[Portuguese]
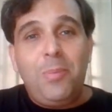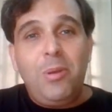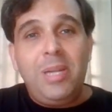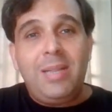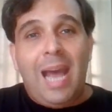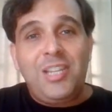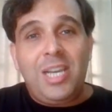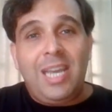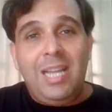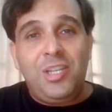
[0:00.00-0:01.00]
prioridade
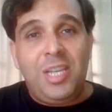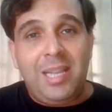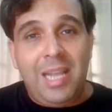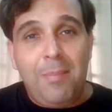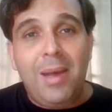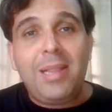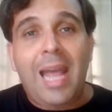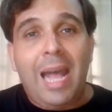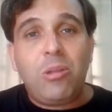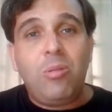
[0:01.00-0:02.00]
aqueles que têm
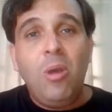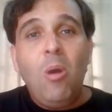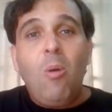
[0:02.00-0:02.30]
mandato,